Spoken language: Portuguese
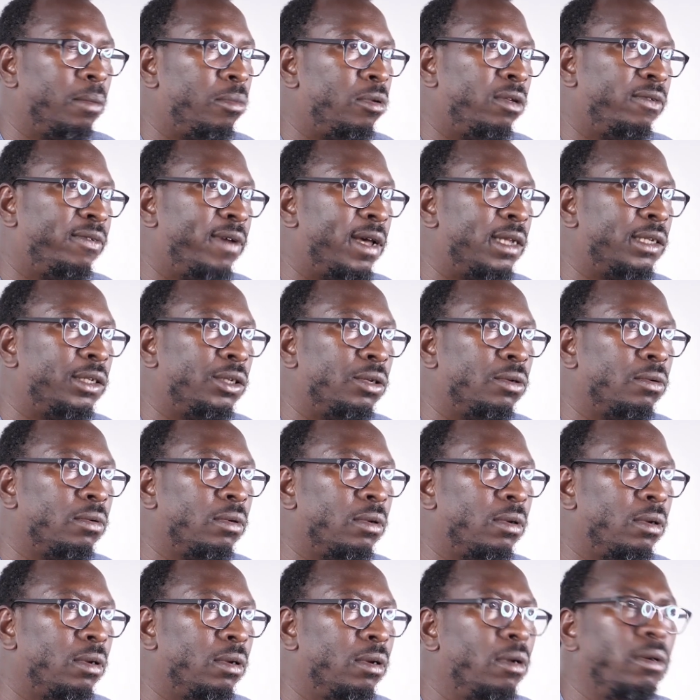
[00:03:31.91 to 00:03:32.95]
Bonifácio.
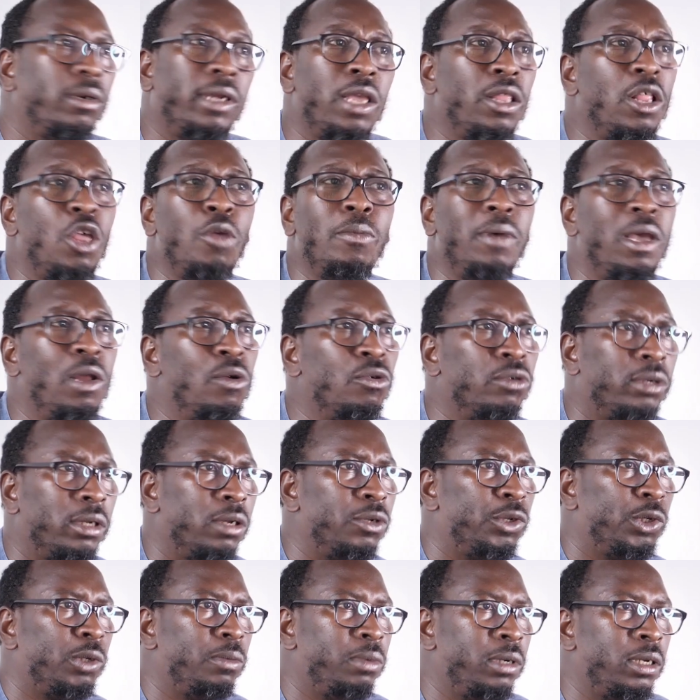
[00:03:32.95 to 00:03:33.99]
Não tenho nenhuma ilusão
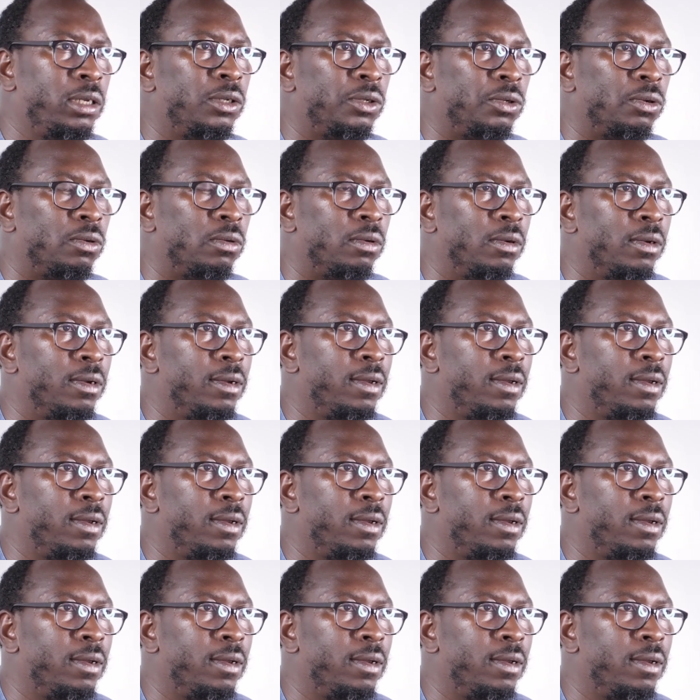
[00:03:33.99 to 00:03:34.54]
sobre isso.